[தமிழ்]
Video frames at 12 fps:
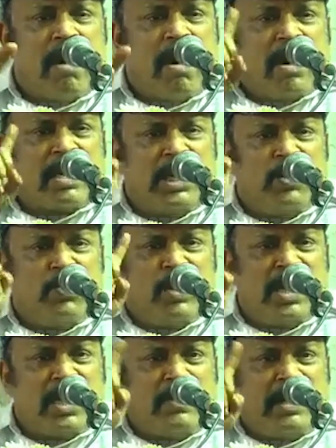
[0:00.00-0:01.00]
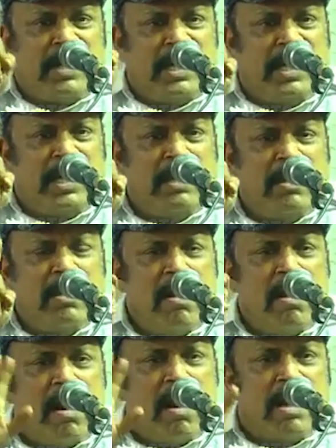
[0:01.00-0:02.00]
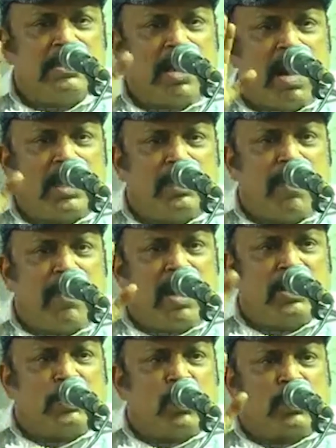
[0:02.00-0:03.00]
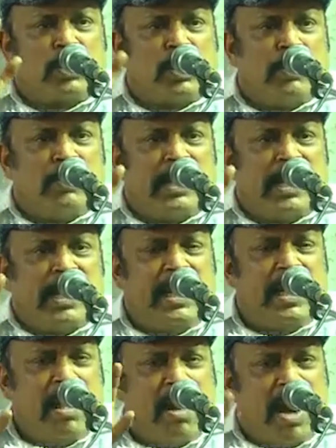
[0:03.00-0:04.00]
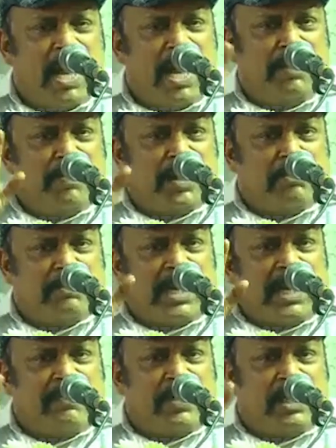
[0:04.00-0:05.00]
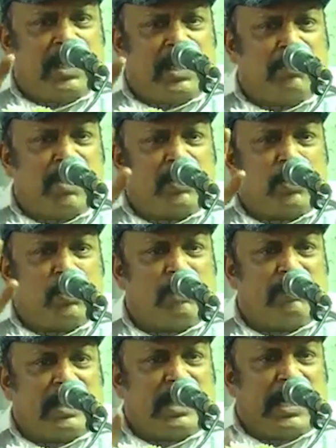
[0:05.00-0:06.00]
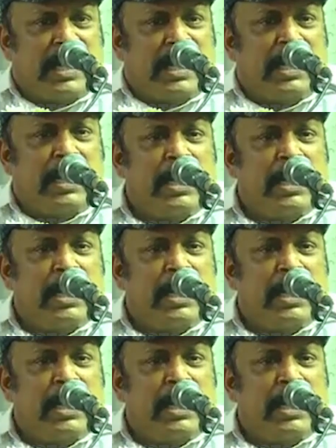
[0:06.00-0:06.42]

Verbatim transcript: ஆறடி உயரம் இல்லை ஆஜானு பாகு தோற்றமும் இல்லை ஐம்பரும் தலைவர்களிலும் அவர் ஒருவர் இல்லை